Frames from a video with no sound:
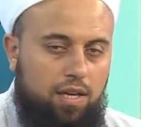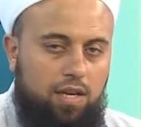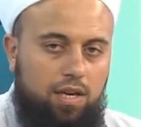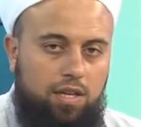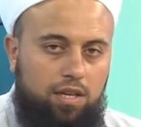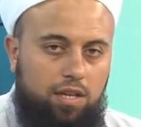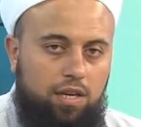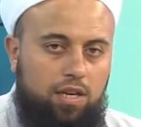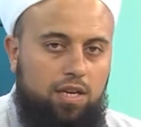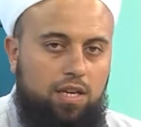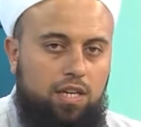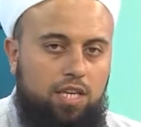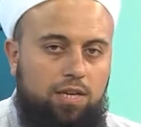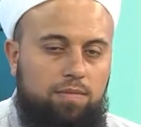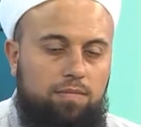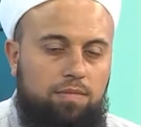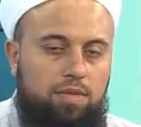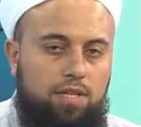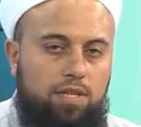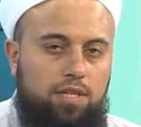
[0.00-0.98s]
Yakın
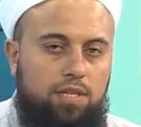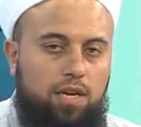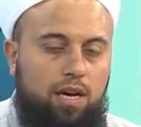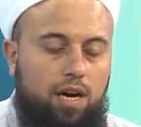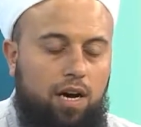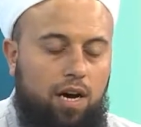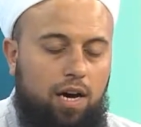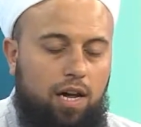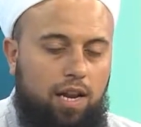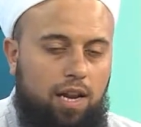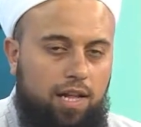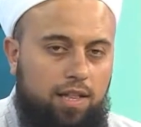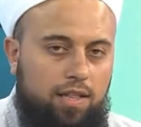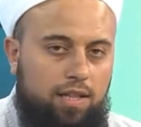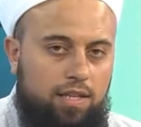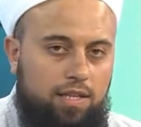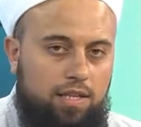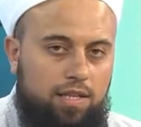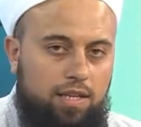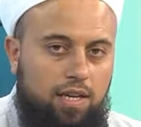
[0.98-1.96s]
kimdir?
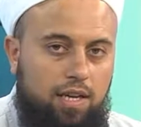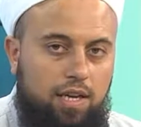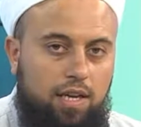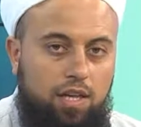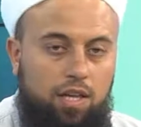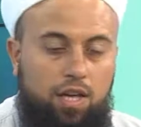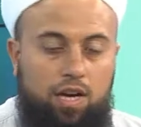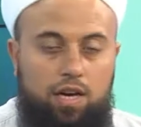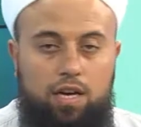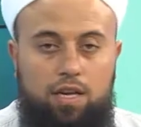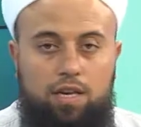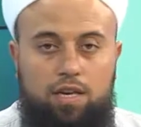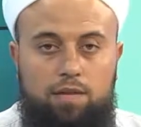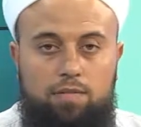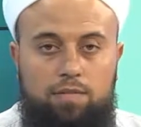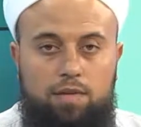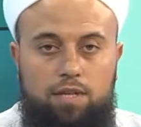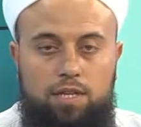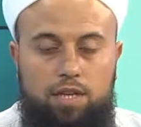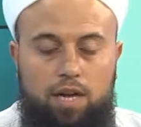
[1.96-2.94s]
Ailendir. Yakın
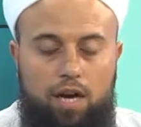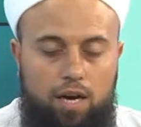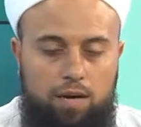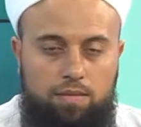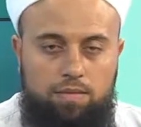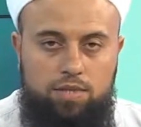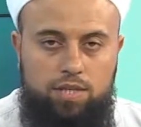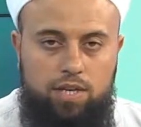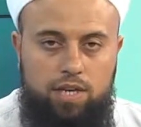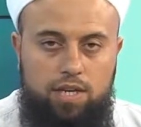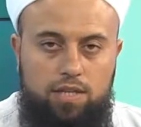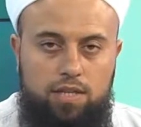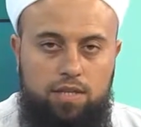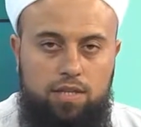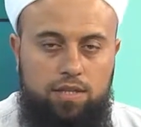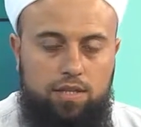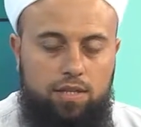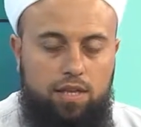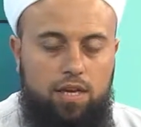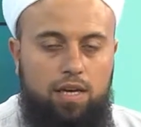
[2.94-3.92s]
kimdir? Amcan,
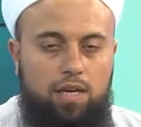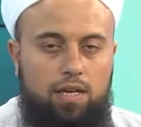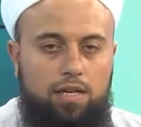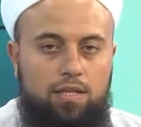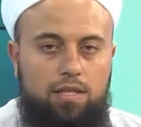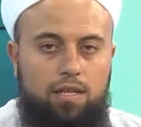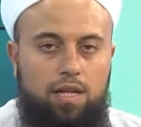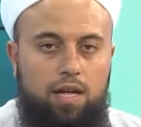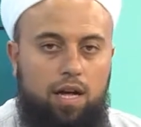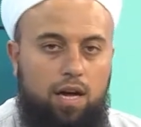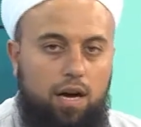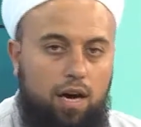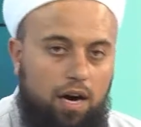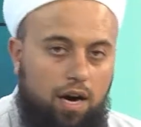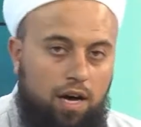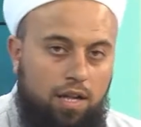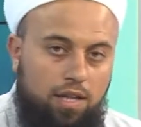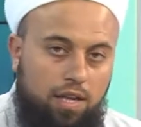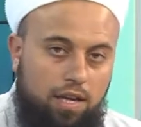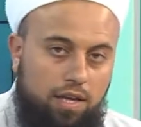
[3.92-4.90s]
dayın,
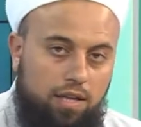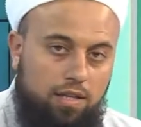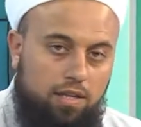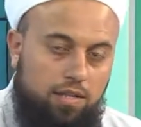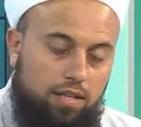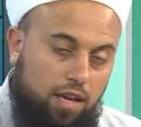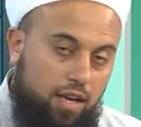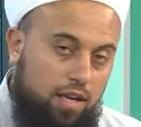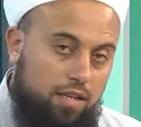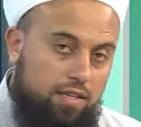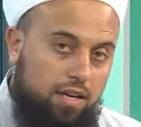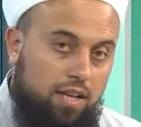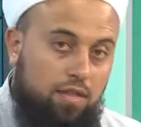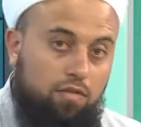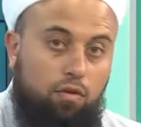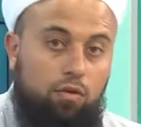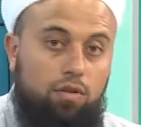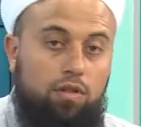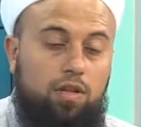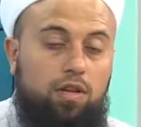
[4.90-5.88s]
halan, teyzen ve
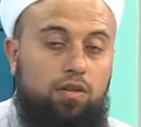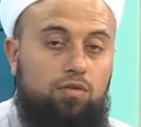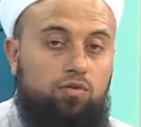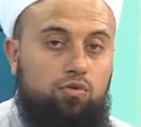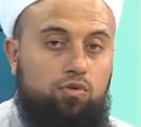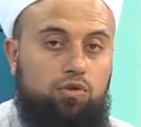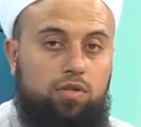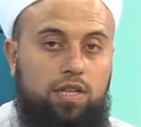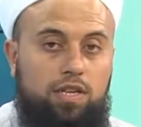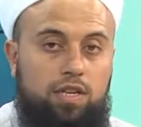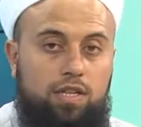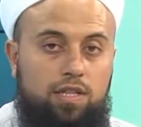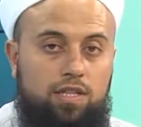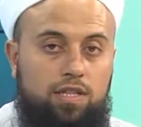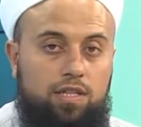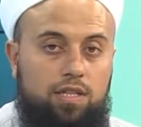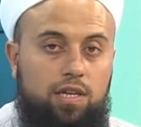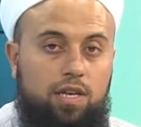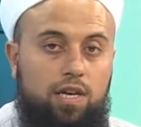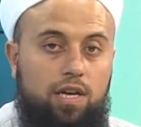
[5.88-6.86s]
onların çocuklarıdır.
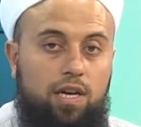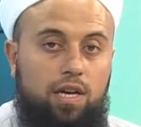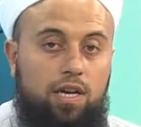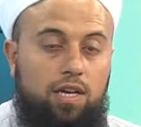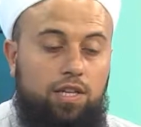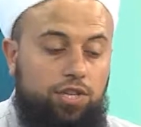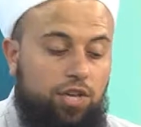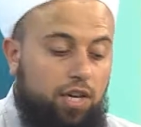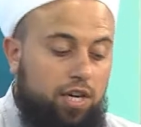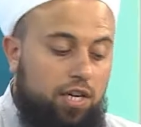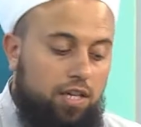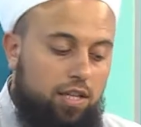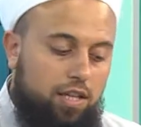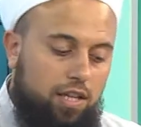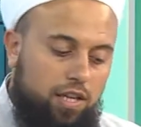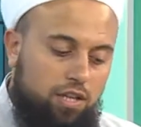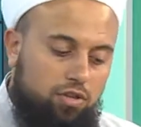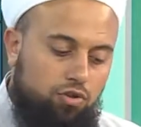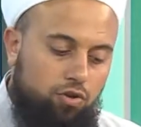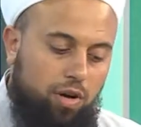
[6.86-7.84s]

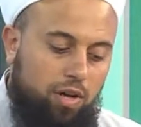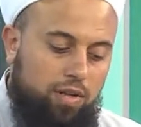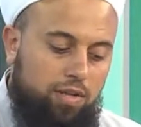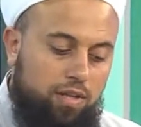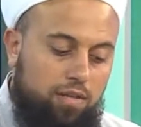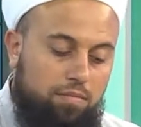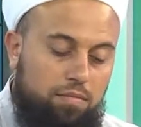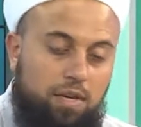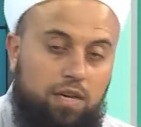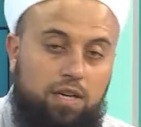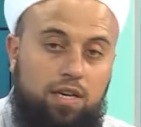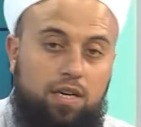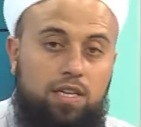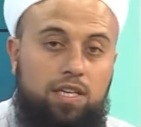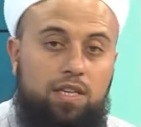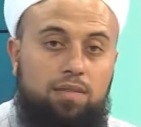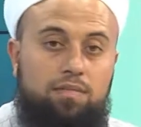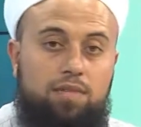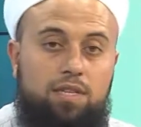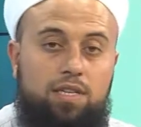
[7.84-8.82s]
Yakınları çoğaltalım. Yakın
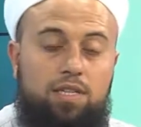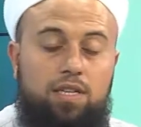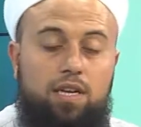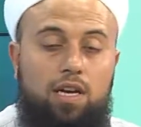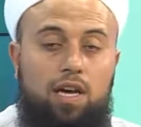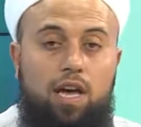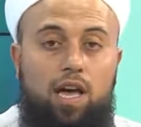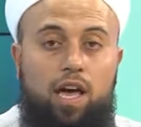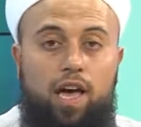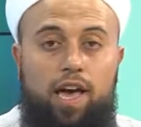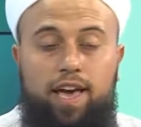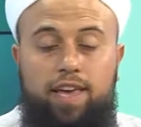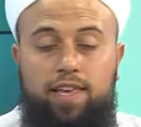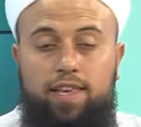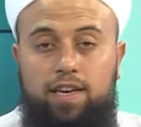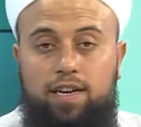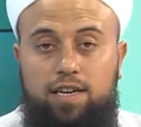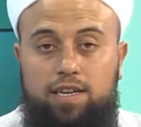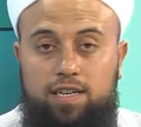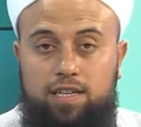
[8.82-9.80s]
kimdir? En
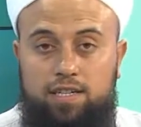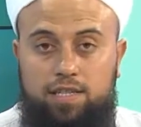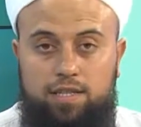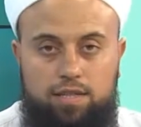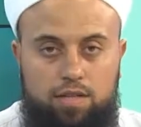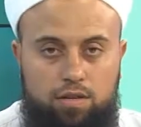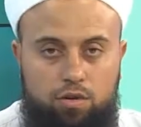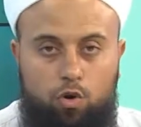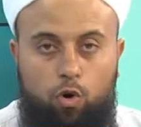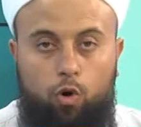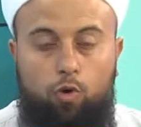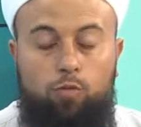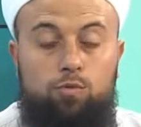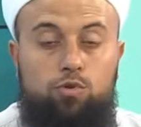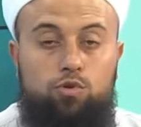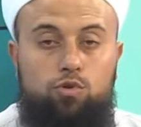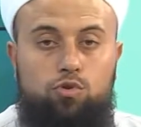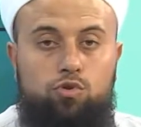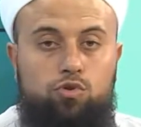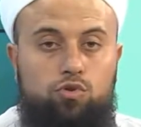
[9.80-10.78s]
yakın
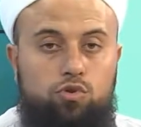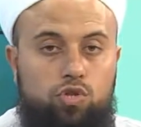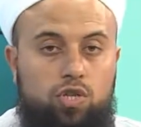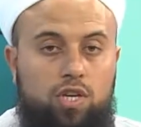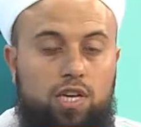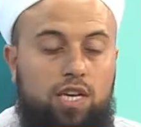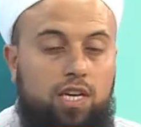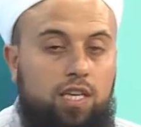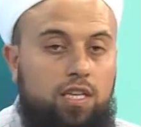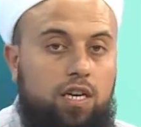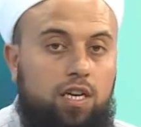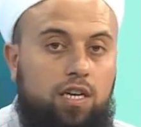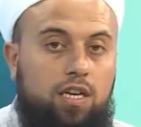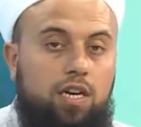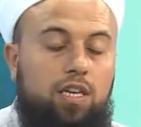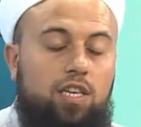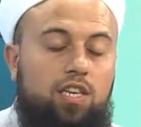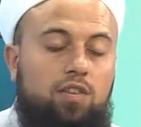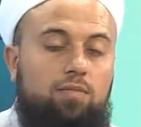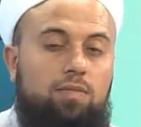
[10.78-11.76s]
komşundur.
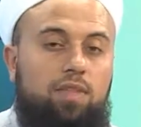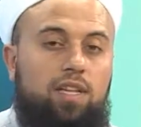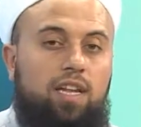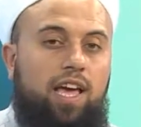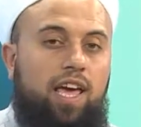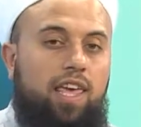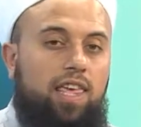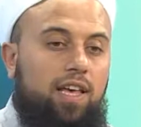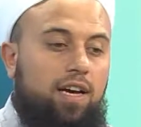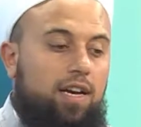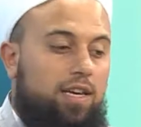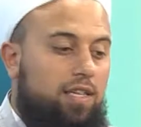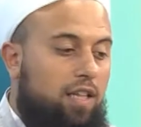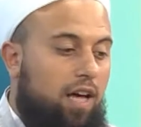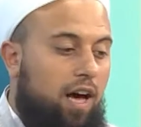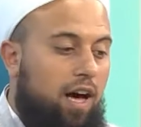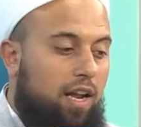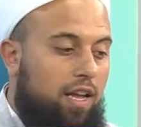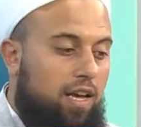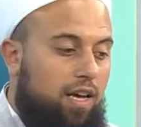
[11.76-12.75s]
Yakın kimdir? En yakın
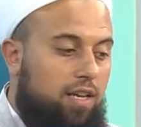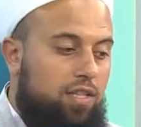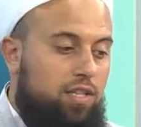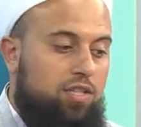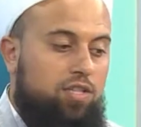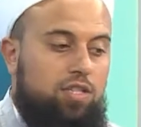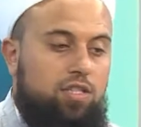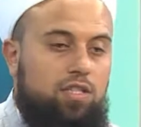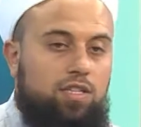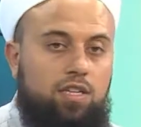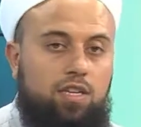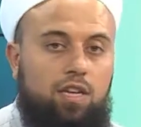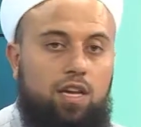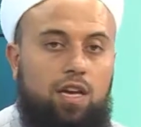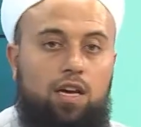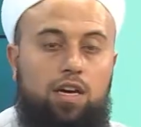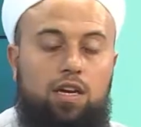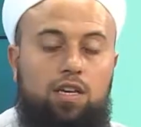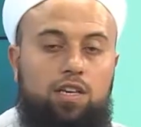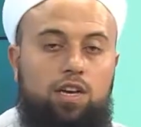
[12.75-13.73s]
arkadaşındır.
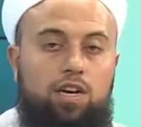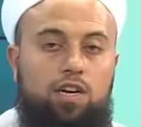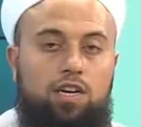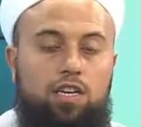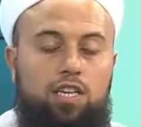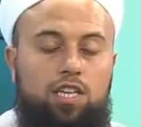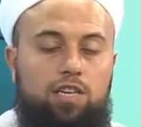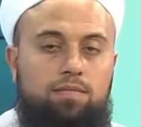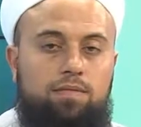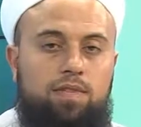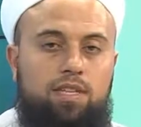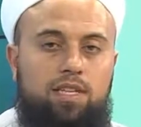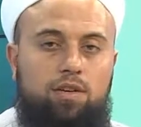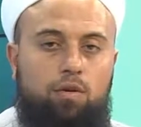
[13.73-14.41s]
Yakın kimdir?